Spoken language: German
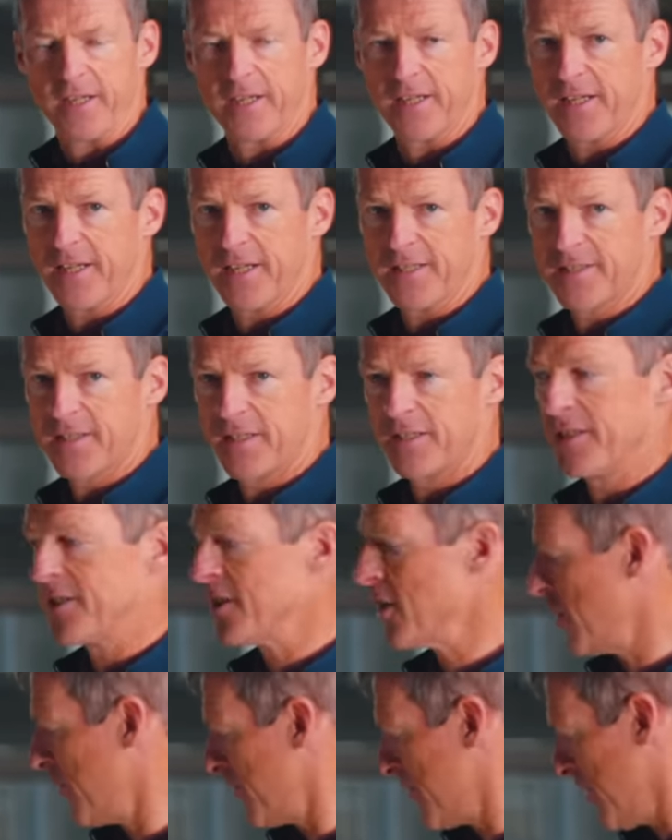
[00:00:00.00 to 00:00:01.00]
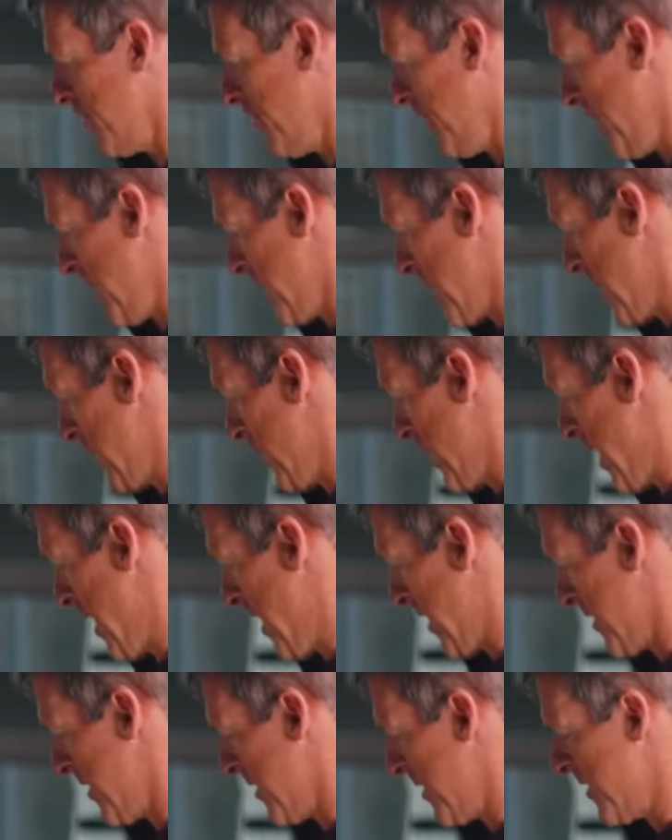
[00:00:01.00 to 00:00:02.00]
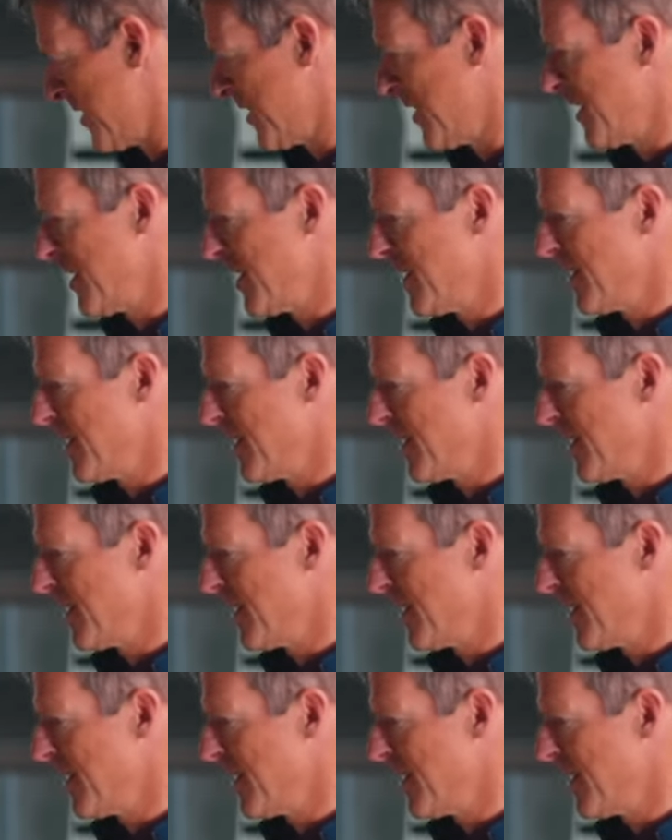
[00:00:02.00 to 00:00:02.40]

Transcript: in erster Linie auf die Federgabel achtet.